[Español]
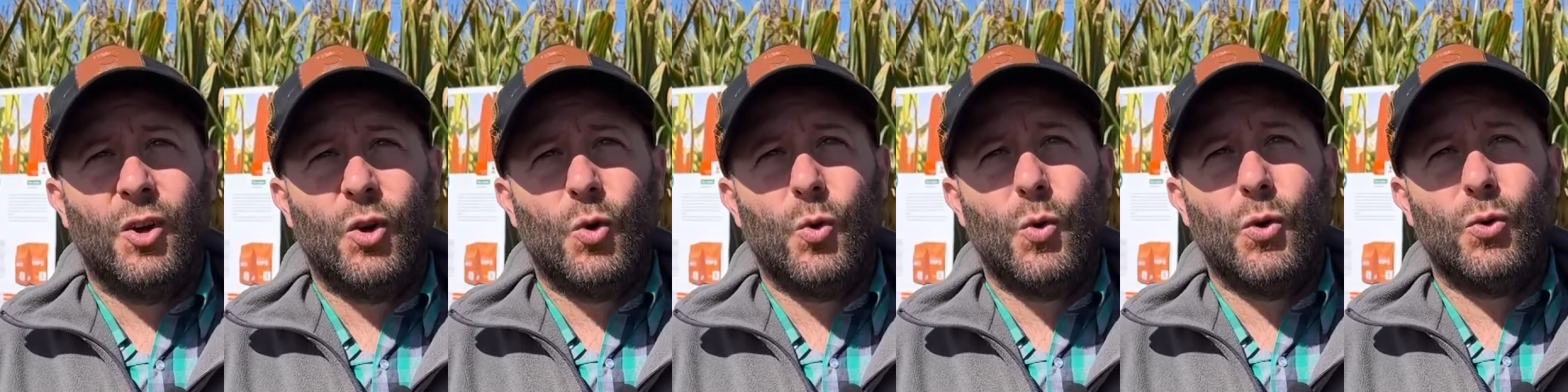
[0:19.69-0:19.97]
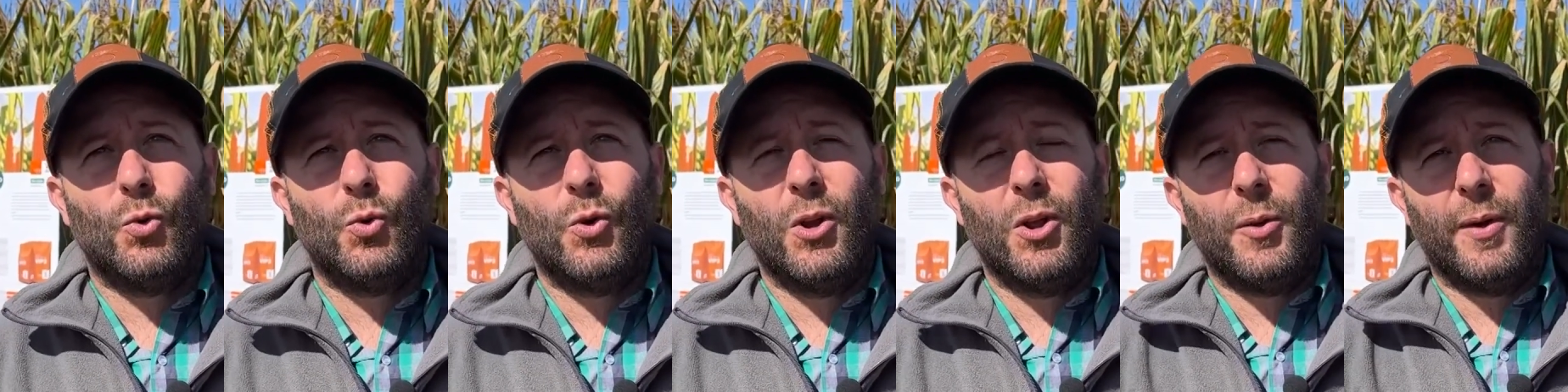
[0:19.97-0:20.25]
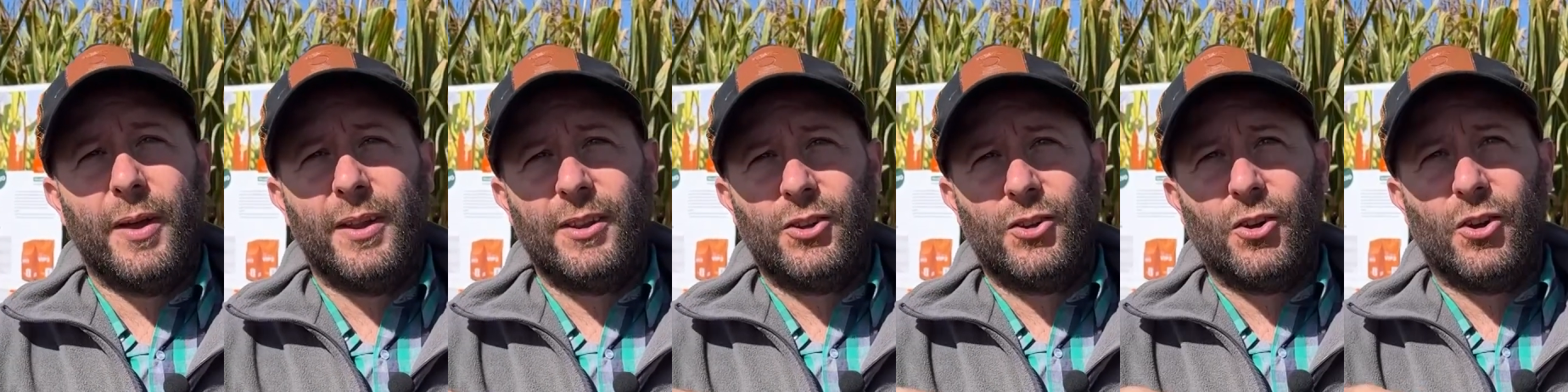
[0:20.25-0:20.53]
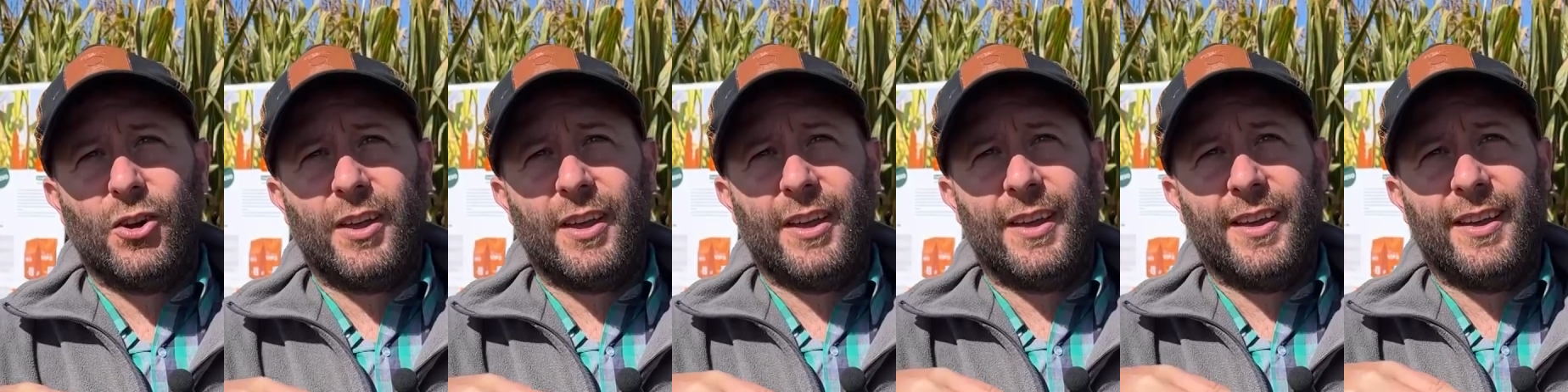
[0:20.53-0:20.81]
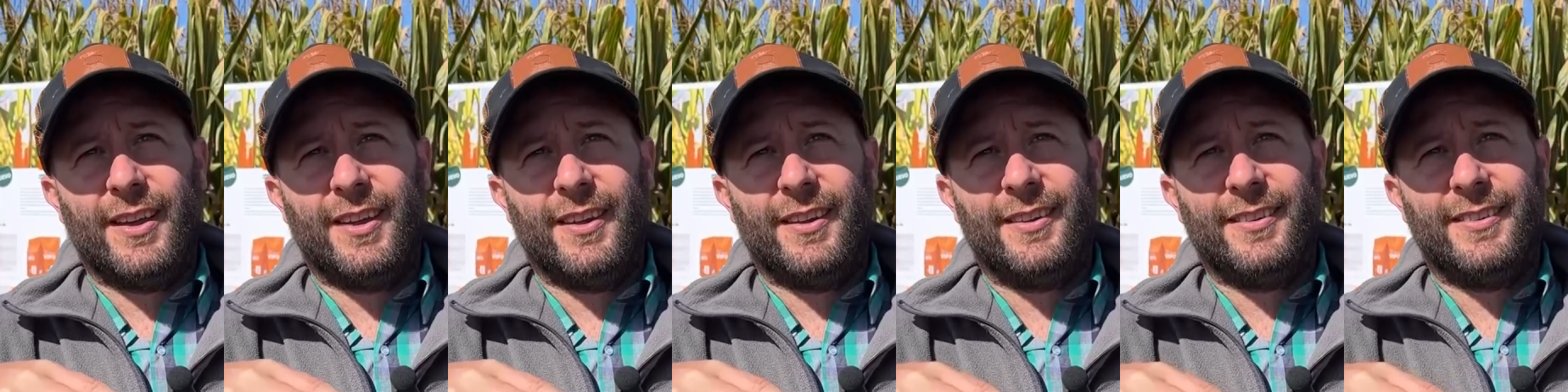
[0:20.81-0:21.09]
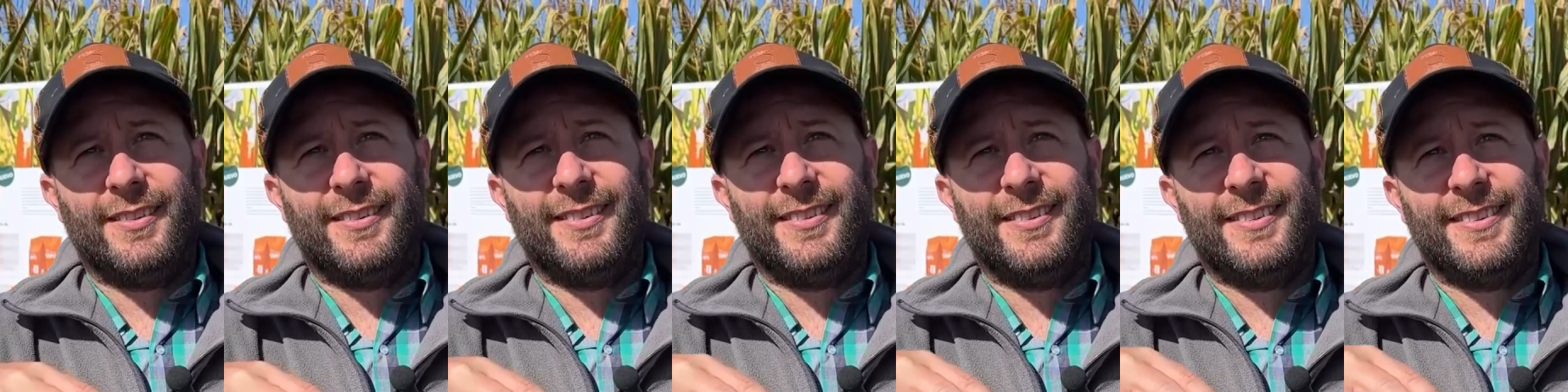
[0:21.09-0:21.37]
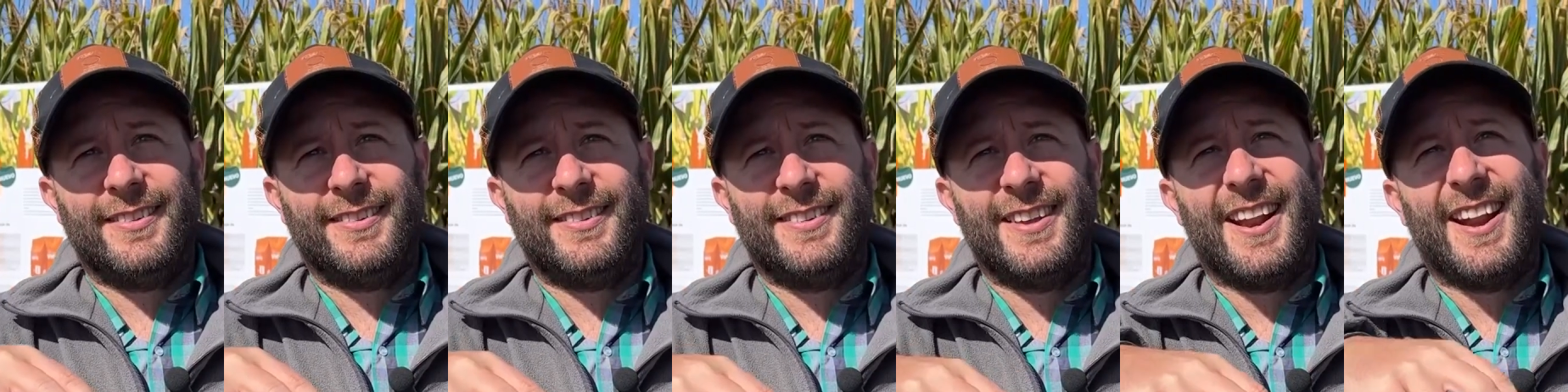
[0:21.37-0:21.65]
No es un evento que
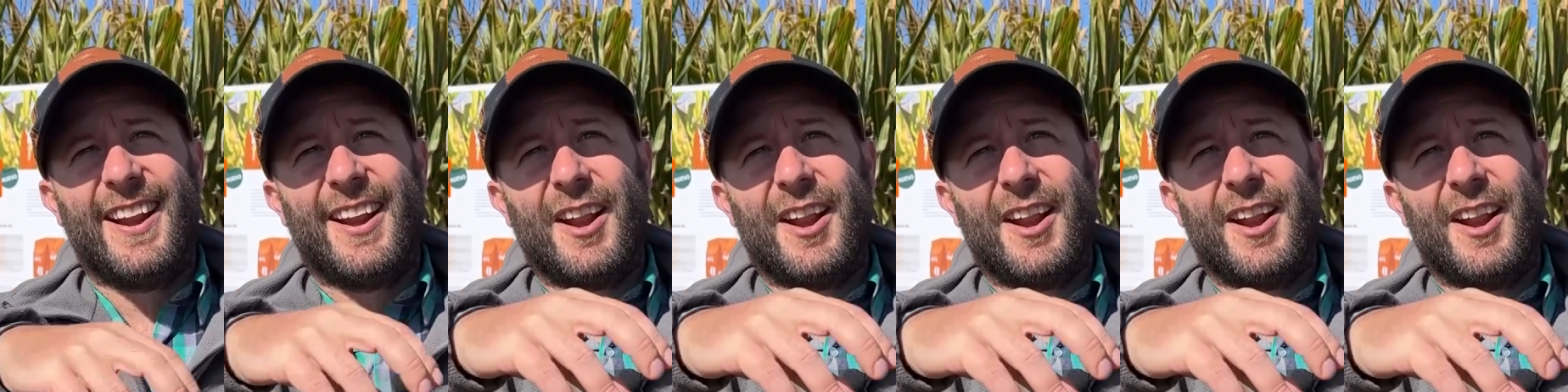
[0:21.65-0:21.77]
se